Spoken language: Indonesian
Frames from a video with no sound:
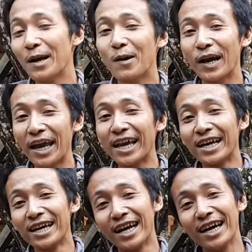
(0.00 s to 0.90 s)
oke okay,
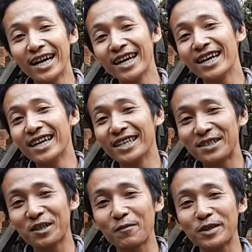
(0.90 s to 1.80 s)
uh, eh,
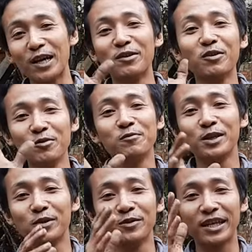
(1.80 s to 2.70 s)
cukup sekian dulu
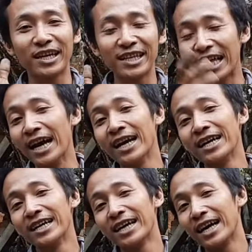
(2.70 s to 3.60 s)
video dari kita
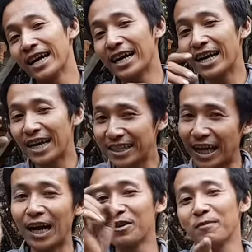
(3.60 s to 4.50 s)
uh,
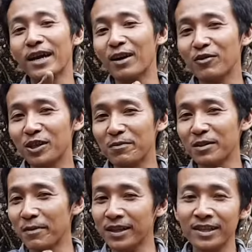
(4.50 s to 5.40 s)
jangan lupa ya untuk
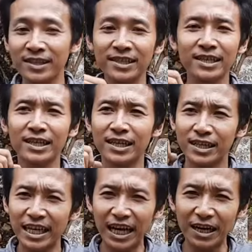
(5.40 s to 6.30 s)
teman-teman
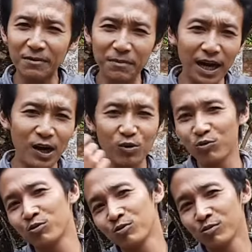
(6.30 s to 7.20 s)
yang
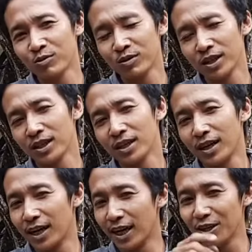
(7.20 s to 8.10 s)
mau
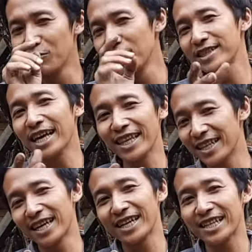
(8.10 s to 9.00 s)
uh, unit cantik
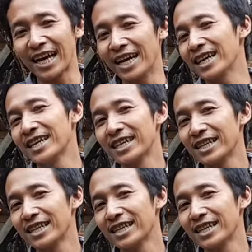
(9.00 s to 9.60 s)
dari kita